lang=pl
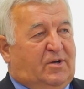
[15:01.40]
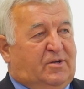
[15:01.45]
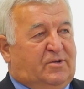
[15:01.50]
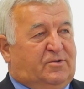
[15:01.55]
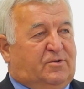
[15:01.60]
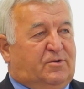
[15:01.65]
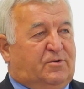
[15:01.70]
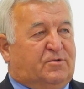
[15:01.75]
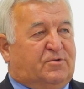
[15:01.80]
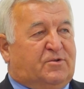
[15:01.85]

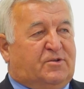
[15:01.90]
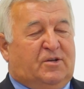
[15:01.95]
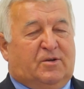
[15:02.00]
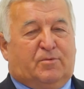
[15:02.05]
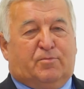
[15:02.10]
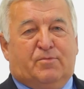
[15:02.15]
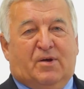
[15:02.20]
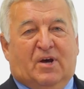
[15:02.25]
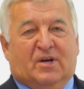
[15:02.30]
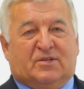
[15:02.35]
z
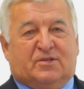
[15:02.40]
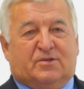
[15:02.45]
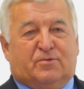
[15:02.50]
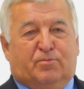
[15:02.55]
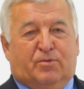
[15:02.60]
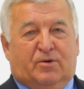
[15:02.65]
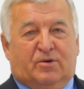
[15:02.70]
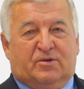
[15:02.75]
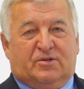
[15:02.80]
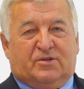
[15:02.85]
różnych miast
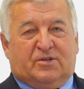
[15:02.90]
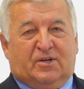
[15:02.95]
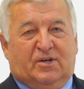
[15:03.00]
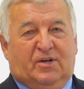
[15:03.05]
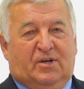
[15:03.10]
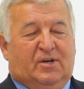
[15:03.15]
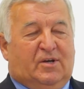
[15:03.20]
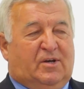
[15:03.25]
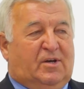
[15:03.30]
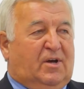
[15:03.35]

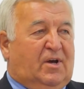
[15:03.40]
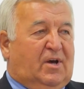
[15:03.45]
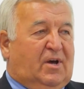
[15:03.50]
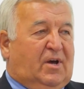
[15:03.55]
Polski,